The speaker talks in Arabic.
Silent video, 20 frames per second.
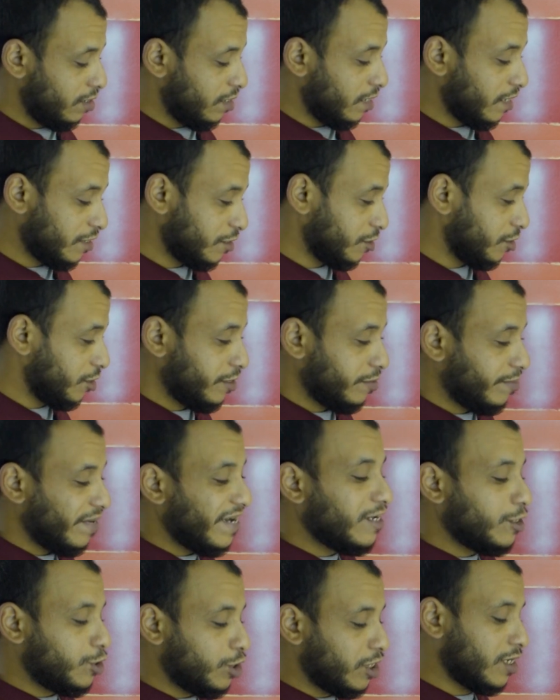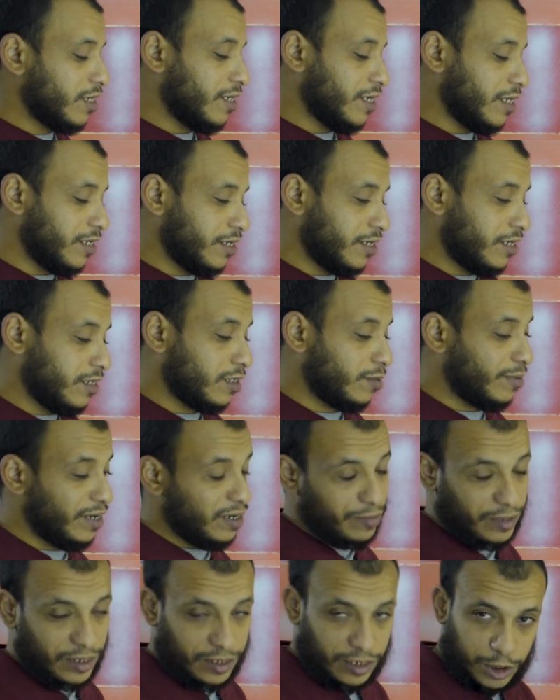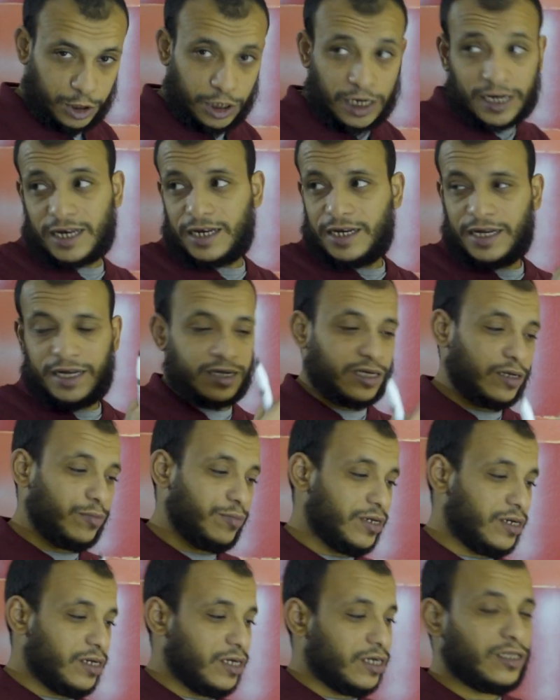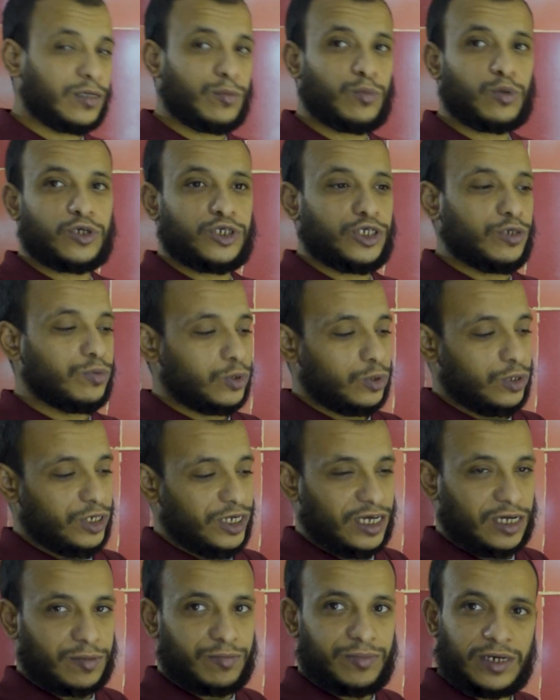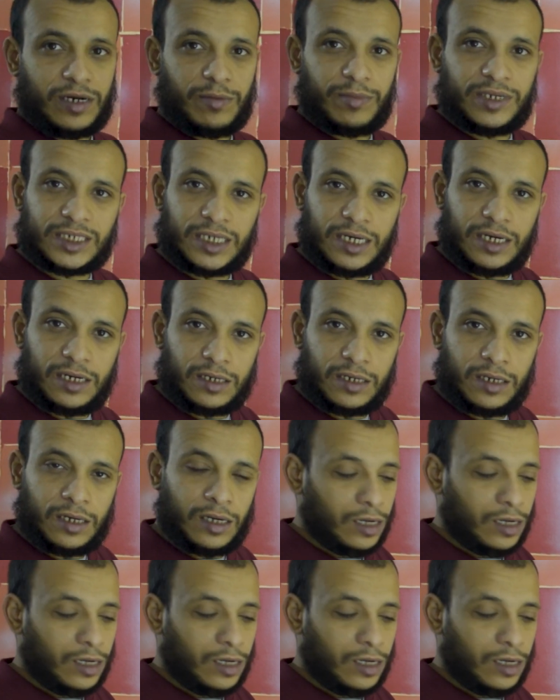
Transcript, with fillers: هنجيب اي شكل دائري طبعا ما عنديش شكل دائري كبير لكن انت ممكن تجيب صينيه كبيره مثلا